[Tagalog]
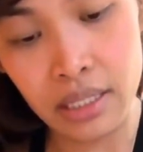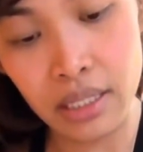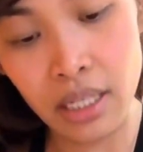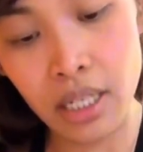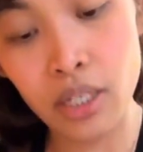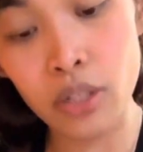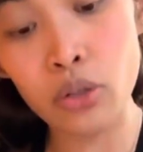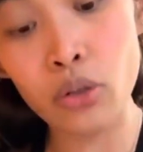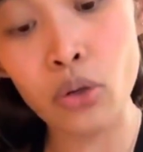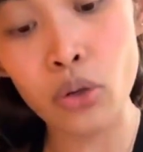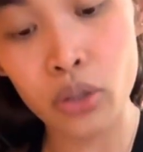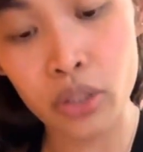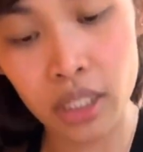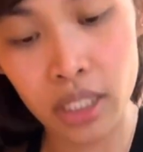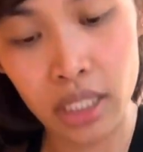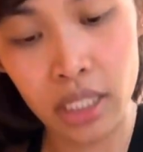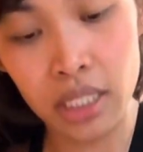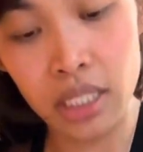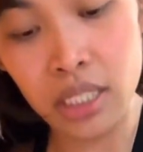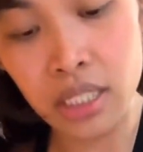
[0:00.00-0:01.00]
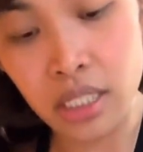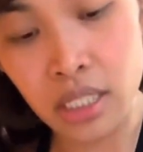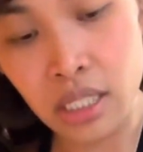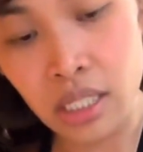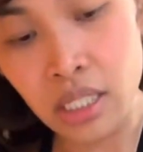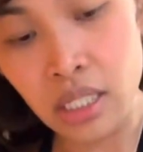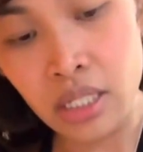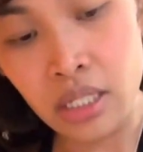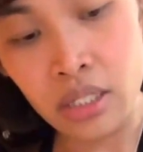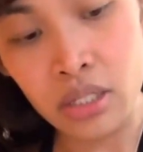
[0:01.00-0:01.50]
ang roti.
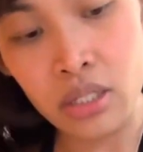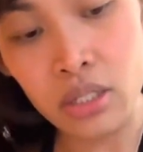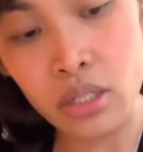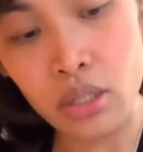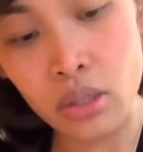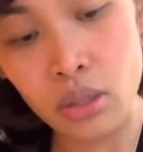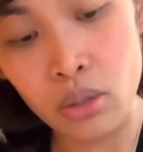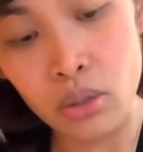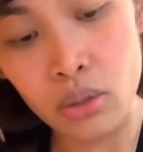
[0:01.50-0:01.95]
So,